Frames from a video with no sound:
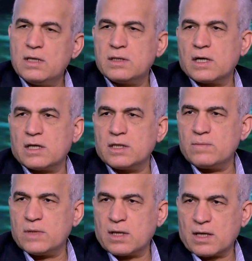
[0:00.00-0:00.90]
ده
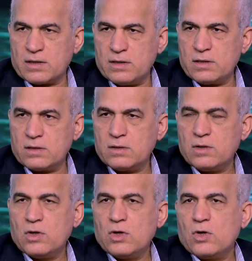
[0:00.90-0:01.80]
خدمنا كثيرا
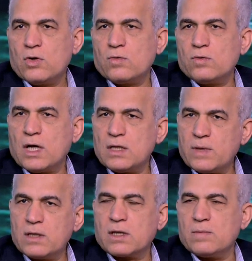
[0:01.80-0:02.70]

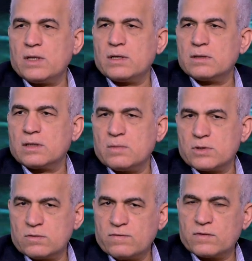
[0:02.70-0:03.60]
وهيبان كمان انت لما
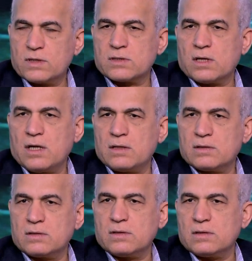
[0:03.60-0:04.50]
تشوف تصريحات
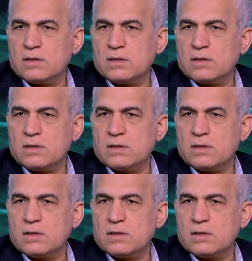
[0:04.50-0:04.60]
آه،